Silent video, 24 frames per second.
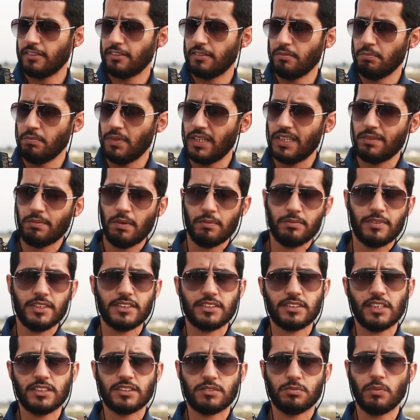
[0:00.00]
مينيمم آه،
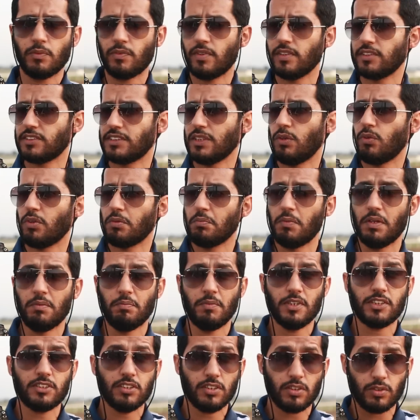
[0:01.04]
ديستنس ممكن تصور من
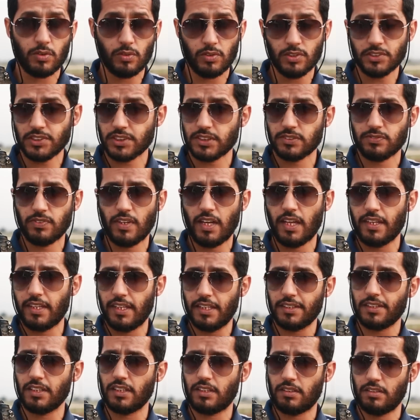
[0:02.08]
متر ونص فهذا
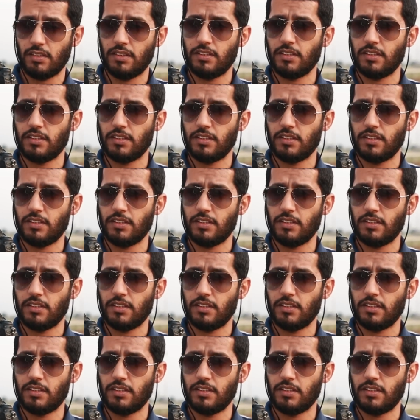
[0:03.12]
يعطيك